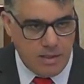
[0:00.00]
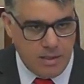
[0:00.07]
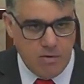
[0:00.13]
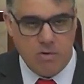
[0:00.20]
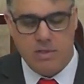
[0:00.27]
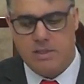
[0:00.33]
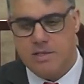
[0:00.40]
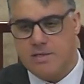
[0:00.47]
e
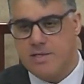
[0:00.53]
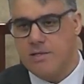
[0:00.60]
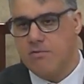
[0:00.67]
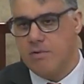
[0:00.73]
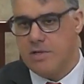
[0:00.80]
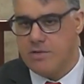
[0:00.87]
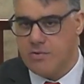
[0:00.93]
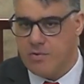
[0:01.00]
outras
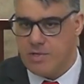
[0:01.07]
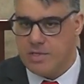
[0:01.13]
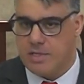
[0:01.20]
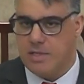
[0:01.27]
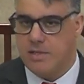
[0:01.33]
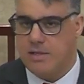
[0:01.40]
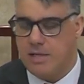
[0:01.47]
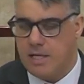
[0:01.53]
situações
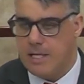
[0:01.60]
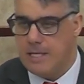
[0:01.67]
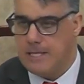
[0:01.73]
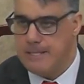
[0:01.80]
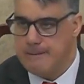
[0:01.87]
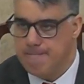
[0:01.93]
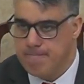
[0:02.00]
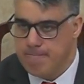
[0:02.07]
que
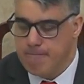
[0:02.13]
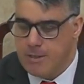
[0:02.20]
têm